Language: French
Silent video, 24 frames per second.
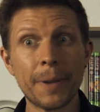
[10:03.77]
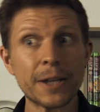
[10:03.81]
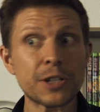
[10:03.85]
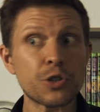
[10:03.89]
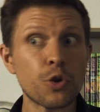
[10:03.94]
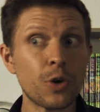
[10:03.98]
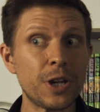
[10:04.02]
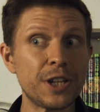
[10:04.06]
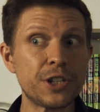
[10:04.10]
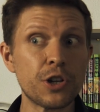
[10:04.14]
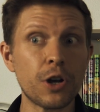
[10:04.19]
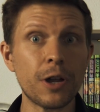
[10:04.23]
parce
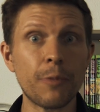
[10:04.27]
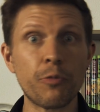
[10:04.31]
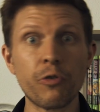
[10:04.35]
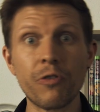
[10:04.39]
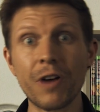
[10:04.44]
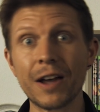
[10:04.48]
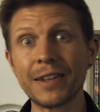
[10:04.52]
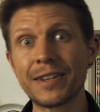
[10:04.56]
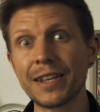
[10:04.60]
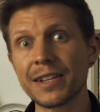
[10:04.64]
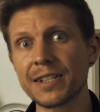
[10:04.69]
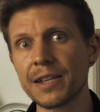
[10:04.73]
que les seuls à
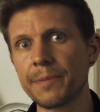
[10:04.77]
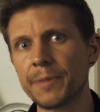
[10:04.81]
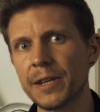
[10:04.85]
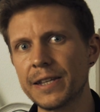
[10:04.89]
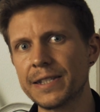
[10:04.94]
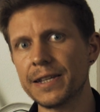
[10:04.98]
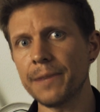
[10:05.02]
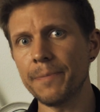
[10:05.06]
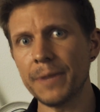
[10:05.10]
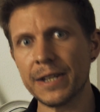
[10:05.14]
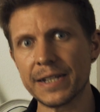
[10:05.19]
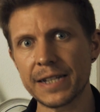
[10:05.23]
pouvoir intercepter
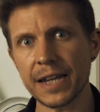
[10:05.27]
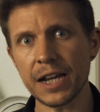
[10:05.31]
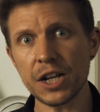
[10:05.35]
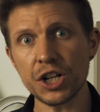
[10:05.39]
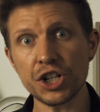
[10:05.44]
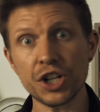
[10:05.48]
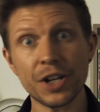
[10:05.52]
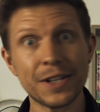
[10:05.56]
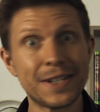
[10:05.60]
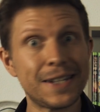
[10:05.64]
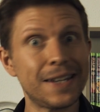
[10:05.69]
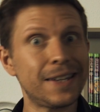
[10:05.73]
ces
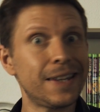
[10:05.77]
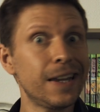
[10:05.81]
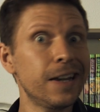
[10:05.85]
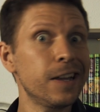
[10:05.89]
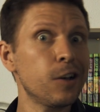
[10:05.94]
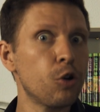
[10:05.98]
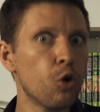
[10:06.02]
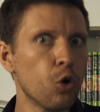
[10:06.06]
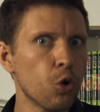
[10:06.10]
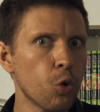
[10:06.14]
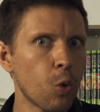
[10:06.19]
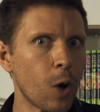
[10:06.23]
messages, c'était les
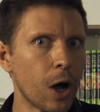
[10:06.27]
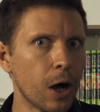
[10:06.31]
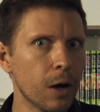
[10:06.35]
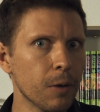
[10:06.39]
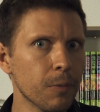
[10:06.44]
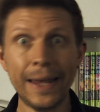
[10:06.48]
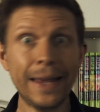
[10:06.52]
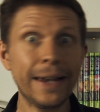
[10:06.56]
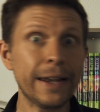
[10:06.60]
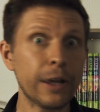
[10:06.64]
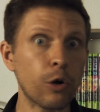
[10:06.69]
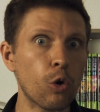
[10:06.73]
Gaulois.
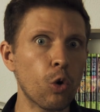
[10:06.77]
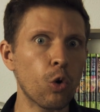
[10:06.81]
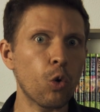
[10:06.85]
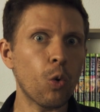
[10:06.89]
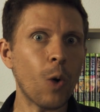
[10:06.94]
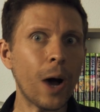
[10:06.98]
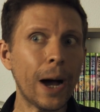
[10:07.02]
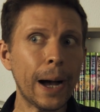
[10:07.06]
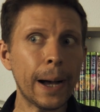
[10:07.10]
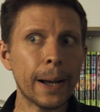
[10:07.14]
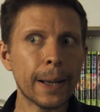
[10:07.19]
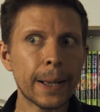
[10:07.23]
Et les
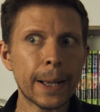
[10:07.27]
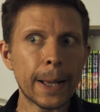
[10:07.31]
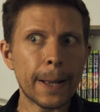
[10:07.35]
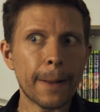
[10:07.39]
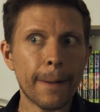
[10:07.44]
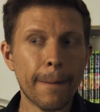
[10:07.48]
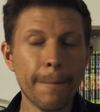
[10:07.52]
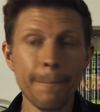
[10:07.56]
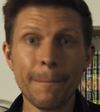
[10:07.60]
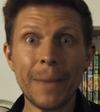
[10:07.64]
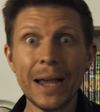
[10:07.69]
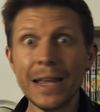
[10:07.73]
Gaulois,
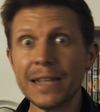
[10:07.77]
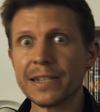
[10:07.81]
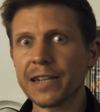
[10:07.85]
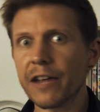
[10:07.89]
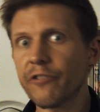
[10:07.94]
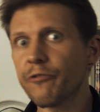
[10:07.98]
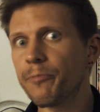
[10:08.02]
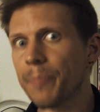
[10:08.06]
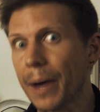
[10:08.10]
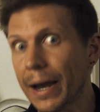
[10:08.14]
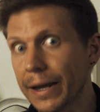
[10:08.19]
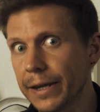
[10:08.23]
bah, ils
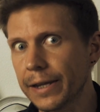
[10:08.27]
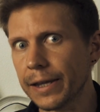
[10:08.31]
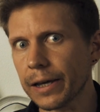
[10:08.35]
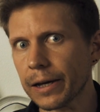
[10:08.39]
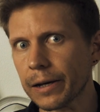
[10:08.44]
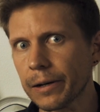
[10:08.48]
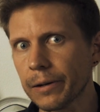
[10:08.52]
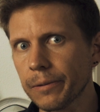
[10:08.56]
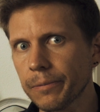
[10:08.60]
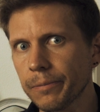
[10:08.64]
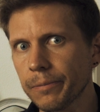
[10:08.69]
savent pas lire.